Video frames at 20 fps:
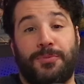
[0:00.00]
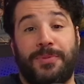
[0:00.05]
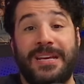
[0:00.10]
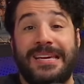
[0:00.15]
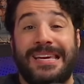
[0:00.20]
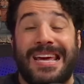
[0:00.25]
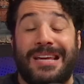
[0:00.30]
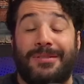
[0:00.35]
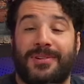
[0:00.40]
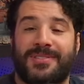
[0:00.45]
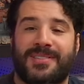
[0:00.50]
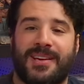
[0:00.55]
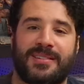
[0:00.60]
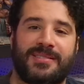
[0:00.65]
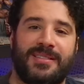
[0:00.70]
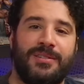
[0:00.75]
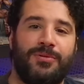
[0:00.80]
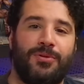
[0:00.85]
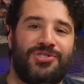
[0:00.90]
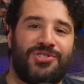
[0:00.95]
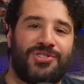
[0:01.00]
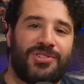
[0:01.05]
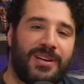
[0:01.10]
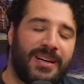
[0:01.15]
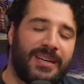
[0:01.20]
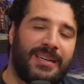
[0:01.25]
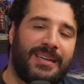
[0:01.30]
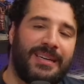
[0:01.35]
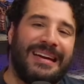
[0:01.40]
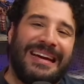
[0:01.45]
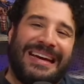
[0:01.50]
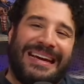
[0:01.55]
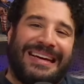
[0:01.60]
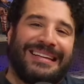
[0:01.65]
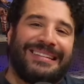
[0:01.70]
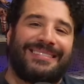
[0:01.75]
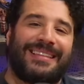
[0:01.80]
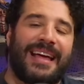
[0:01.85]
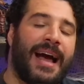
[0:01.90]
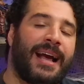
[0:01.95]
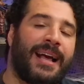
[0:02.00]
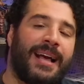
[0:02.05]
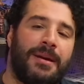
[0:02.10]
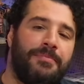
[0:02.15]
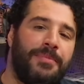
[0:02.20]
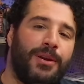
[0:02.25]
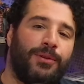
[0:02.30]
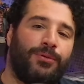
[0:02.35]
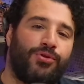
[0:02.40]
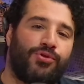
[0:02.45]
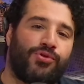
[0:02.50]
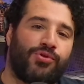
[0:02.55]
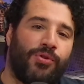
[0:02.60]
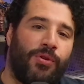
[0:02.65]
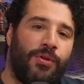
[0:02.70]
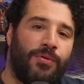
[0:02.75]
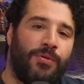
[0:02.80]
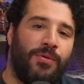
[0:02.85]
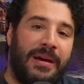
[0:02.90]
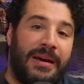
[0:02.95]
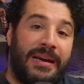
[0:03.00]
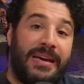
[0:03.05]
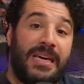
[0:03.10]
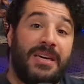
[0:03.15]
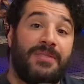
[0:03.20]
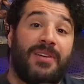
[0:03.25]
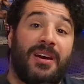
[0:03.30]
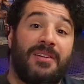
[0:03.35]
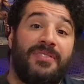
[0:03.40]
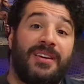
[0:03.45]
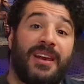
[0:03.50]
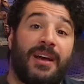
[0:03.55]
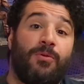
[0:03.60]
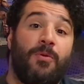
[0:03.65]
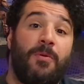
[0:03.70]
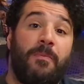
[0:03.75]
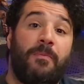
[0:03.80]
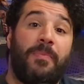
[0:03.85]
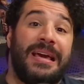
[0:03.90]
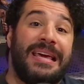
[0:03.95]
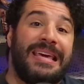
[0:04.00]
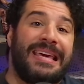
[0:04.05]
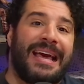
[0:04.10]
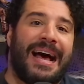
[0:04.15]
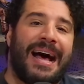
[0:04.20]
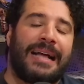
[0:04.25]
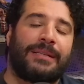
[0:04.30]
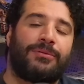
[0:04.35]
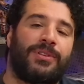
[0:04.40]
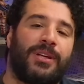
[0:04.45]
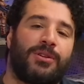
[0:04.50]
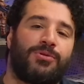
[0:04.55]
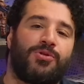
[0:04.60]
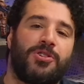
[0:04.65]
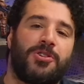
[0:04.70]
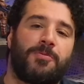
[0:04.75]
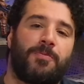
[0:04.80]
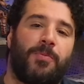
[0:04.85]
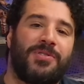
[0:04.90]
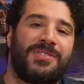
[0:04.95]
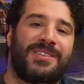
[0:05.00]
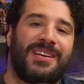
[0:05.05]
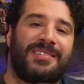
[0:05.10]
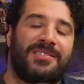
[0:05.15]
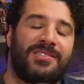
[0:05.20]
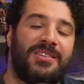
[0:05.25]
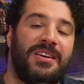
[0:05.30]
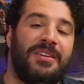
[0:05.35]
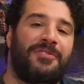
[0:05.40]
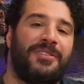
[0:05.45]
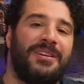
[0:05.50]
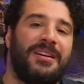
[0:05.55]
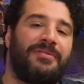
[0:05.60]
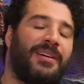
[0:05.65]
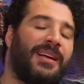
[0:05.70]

O brinquedo assassino Chuck tá a caminho do jogo e vai vir acompanhado da sua esposa Tiffany